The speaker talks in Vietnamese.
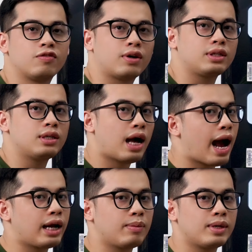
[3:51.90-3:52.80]
Phần thứ
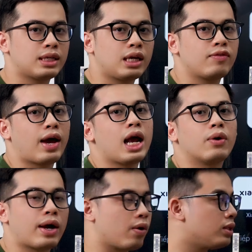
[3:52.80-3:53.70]
hai thì mình sẽ đi về hệ
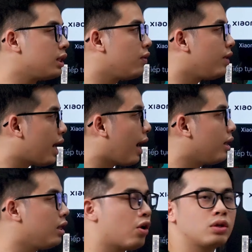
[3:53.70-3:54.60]
điều hành của chiếc TV này,
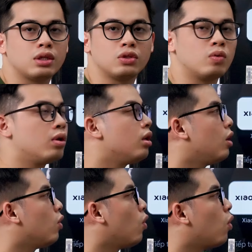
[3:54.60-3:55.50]
thì nó sử dụng
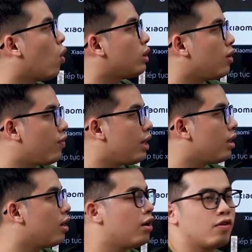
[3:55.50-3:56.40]
Google TV.
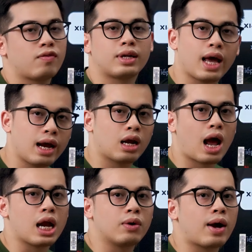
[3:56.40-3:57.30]
Và đây là
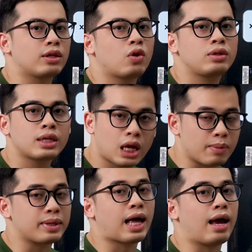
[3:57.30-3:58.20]
hệ điều hành tốt nhất thời
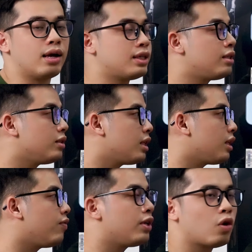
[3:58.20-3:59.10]
điểm hiện tại ở trên những chiếc TV